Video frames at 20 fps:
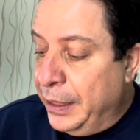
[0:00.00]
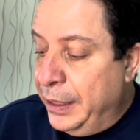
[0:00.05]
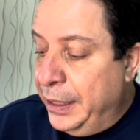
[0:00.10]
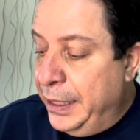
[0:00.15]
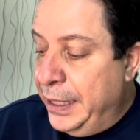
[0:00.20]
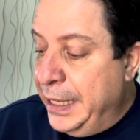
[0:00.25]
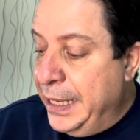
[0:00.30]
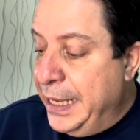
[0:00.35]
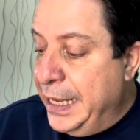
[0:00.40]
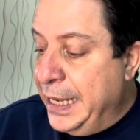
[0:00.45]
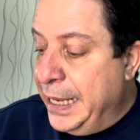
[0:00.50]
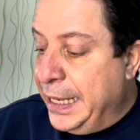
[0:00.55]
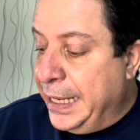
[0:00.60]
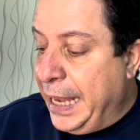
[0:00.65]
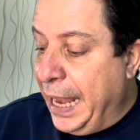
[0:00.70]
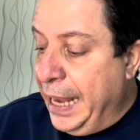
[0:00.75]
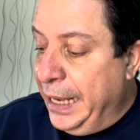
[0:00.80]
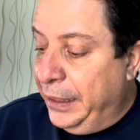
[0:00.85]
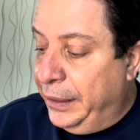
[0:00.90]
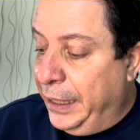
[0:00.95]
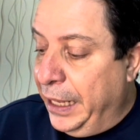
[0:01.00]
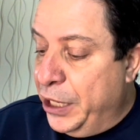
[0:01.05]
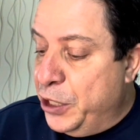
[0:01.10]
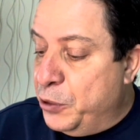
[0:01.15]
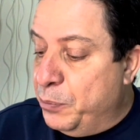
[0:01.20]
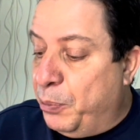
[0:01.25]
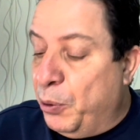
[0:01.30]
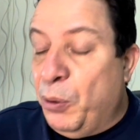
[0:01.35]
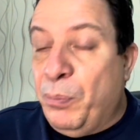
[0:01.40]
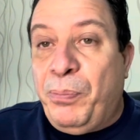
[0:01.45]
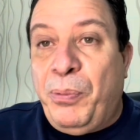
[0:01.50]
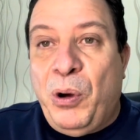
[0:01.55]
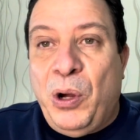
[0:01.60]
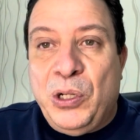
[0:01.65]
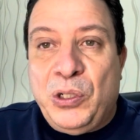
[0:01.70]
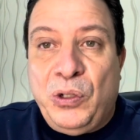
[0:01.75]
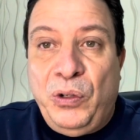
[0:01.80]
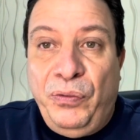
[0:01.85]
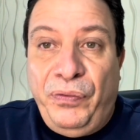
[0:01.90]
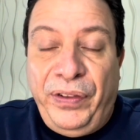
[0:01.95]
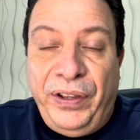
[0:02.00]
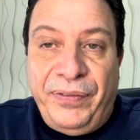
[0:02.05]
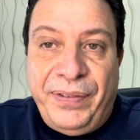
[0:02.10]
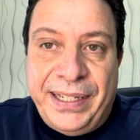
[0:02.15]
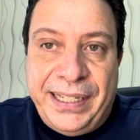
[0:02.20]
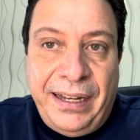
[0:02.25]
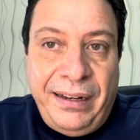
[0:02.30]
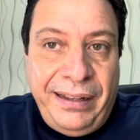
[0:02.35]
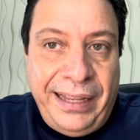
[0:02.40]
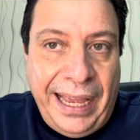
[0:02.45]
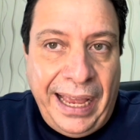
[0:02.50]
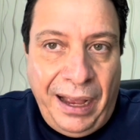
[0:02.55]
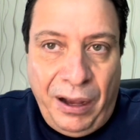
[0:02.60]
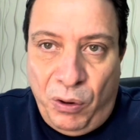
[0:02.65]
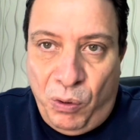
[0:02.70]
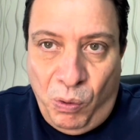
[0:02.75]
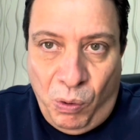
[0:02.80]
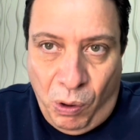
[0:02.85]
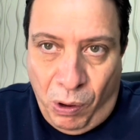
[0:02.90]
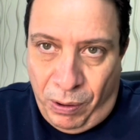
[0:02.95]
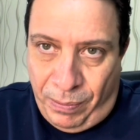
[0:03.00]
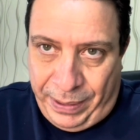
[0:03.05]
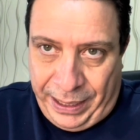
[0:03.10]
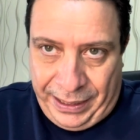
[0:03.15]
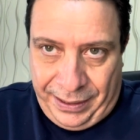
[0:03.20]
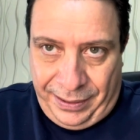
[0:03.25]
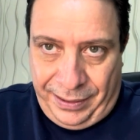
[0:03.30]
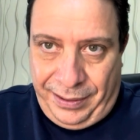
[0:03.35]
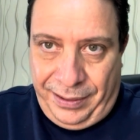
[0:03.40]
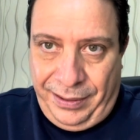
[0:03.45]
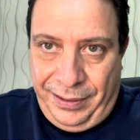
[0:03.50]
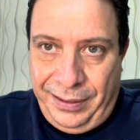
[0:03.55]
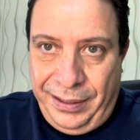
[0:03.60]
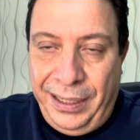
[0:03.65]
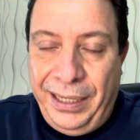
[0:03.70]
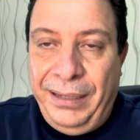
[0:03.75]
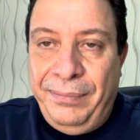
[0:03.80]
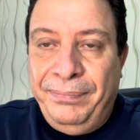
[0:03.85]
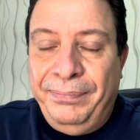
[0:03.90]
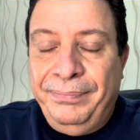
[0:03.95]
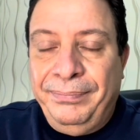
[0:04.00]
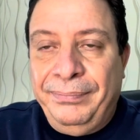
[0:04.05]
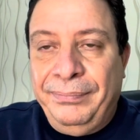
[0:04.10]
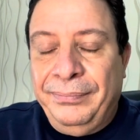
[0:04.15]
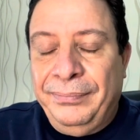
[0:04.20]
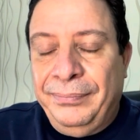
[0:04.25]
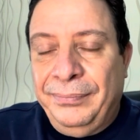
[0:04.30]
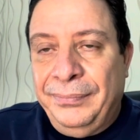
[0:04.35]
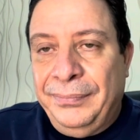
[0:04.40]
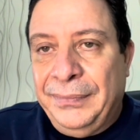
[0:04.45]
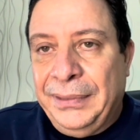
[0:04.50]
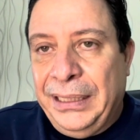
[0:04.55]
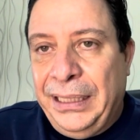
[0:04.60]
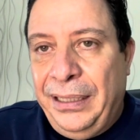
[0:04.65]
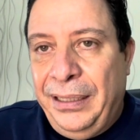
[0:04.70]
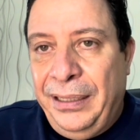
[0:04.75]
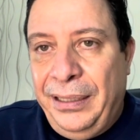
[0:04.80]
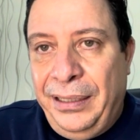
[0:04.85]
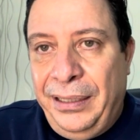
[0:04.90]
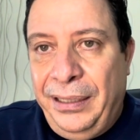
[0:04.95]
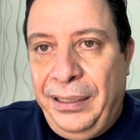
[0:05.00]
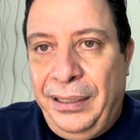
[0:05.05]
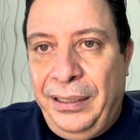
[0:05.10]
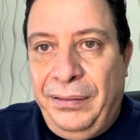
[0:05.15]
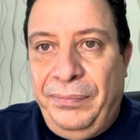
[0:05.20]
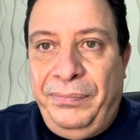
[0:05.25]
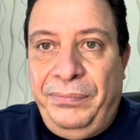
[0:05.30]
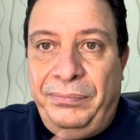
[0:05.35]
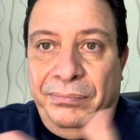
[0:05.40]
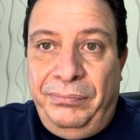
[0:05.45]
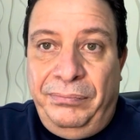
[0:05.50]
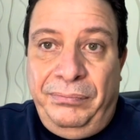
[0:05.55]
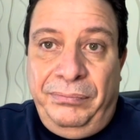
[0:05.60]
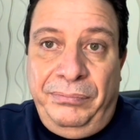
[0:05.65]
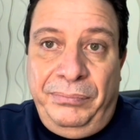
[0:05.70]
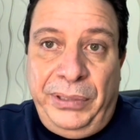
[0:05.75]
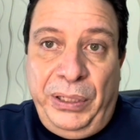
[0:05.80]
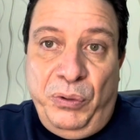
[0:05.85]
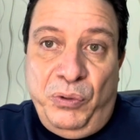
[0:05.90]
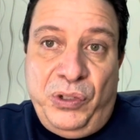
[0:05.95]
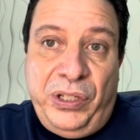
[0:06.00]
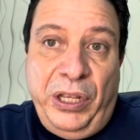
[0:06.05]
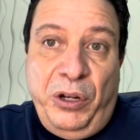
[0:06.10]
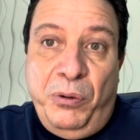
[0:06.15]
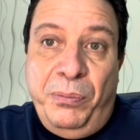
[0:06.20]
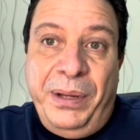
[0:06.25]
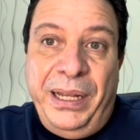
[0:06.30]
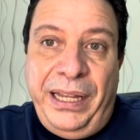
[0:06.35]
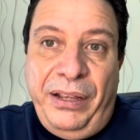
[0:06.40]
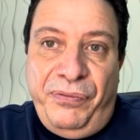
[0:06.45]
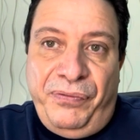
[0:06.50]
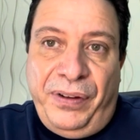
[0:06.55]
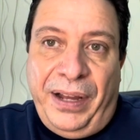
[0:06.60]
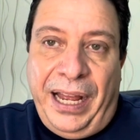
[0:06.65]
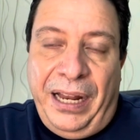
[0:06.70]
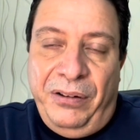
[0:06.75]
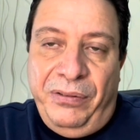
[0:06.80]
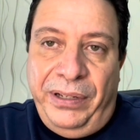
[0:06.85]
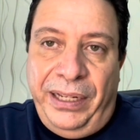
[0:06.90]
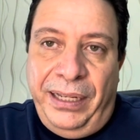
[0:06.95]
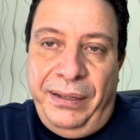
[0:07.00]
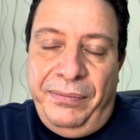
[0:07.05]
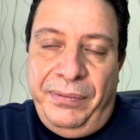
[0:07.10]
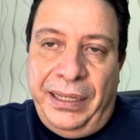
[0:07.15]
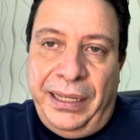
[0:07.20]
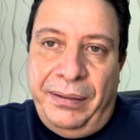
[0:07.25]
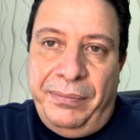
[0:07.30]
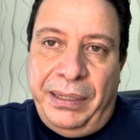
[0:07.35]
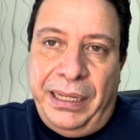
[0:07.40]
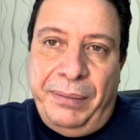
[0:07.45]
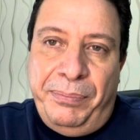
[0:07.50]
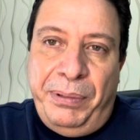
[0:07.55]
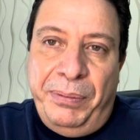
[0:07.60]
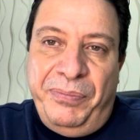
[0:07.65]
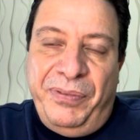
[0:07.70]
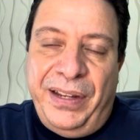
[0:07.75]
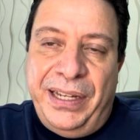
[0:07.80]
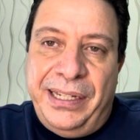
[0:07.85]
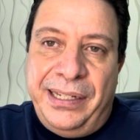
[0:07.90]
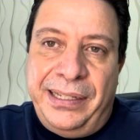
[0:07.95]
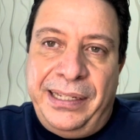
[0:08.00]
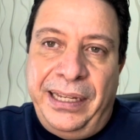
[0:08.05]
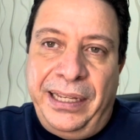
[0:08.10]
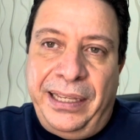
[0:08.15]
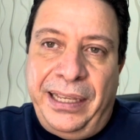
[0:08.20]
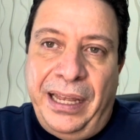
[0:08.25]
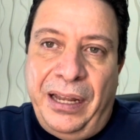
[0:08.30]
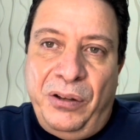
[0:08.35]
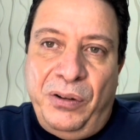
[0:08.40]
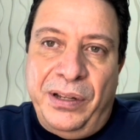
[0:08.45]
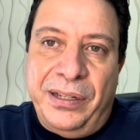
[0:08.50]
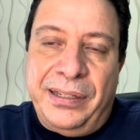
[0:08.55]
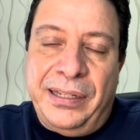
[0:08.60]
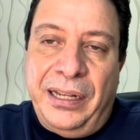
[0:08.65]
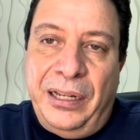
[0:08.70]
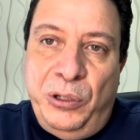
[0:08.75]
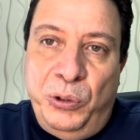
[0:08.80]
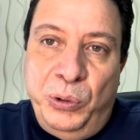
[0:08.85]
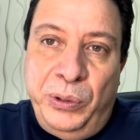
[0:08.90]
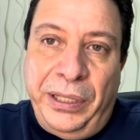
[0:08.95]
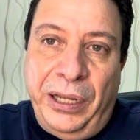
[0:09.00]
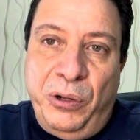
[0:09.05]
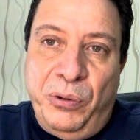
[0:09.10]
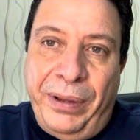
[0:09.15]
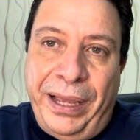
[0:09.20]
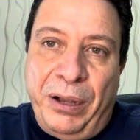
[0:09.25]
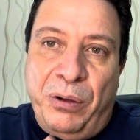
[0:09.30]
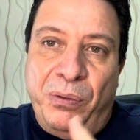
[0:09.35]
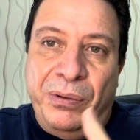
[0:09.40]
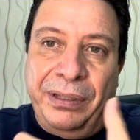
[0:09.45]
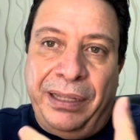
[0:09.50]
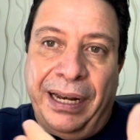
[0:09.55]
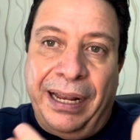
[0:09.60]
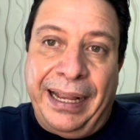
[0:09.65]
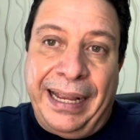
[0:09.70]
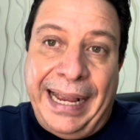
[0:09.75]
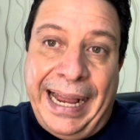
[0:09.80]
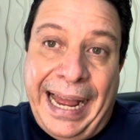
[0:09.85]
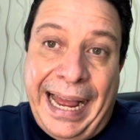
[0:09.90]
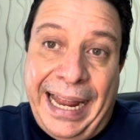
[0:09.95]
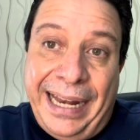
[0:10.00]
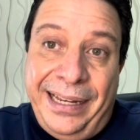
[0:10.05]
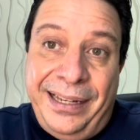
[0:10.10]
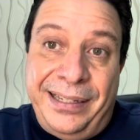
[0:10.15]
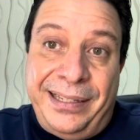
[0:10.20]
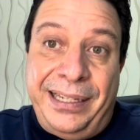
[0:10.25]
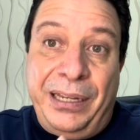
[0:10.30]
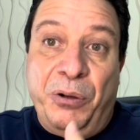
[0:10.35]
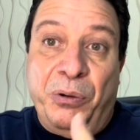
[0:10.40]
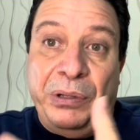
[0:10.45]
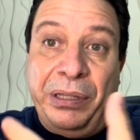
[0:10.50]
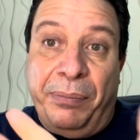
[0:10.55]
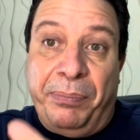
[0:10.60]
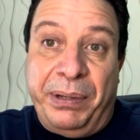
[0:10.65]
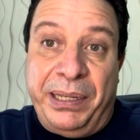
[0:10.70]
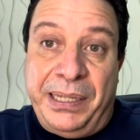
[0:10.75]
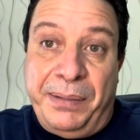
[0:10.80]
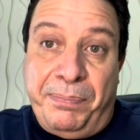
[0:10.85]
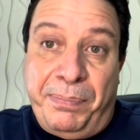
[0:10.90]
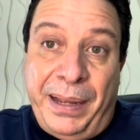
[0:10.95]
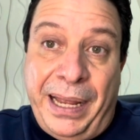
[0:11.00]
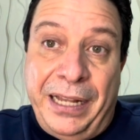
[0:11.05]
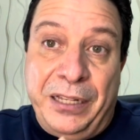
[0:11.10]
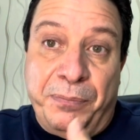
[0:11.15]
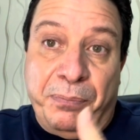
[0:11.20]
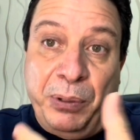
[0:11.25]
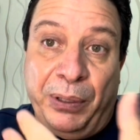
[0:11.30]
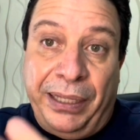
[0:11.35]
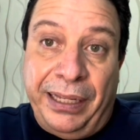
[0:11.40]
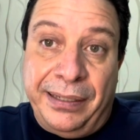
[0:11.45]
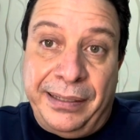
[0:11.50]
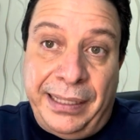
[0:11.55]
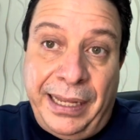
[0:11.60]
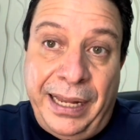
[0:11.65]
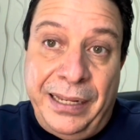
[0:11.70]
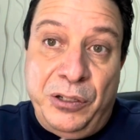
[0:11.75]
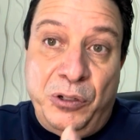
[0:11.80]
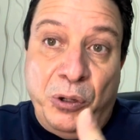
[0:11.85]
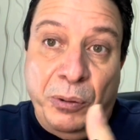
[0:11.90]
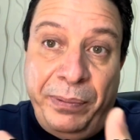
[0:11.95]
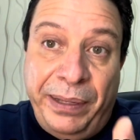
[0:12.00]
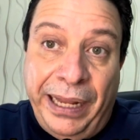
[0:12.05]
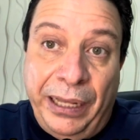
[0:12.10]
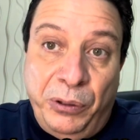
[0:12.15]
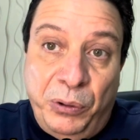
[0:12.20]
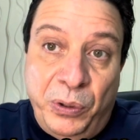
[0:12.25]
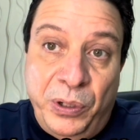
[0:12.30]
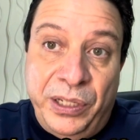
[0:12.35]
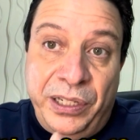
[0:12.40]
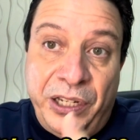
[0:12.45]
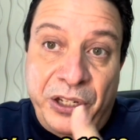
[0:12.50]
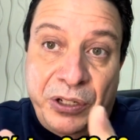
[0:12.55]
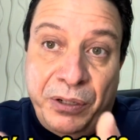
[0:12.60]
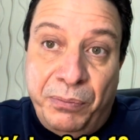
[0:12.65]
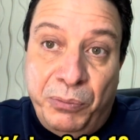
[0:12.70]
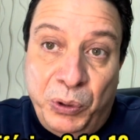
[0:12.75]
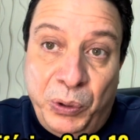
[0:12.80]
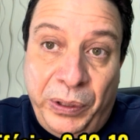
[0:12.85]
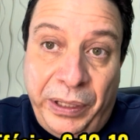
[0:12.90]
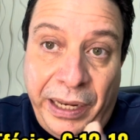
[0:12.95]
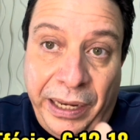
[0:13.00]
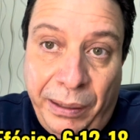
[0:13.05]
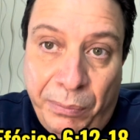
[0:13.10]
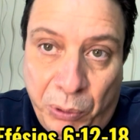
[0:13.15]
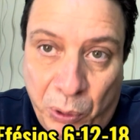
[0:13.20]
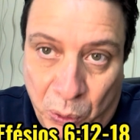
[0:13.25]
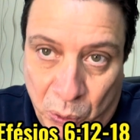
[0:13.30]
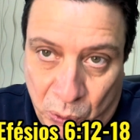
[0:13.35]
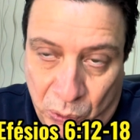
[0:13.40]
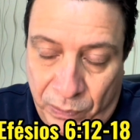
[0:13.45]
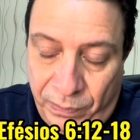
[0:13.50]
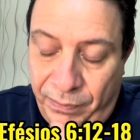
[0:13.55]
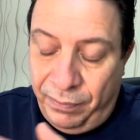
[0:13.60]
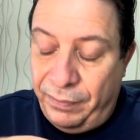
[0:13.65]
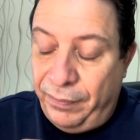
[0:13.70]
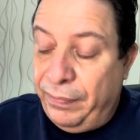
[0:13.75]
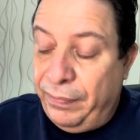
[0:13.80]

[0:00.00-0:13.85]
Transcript: E quem entende propósito não fica fazendo guerra com homens, né? É, porque o ser humano é falho, né? A, a Bíblia vai dizer que a nossa luta não é contra a carne, sim contra principados, potestades, dominadores deste mundo tenebroso.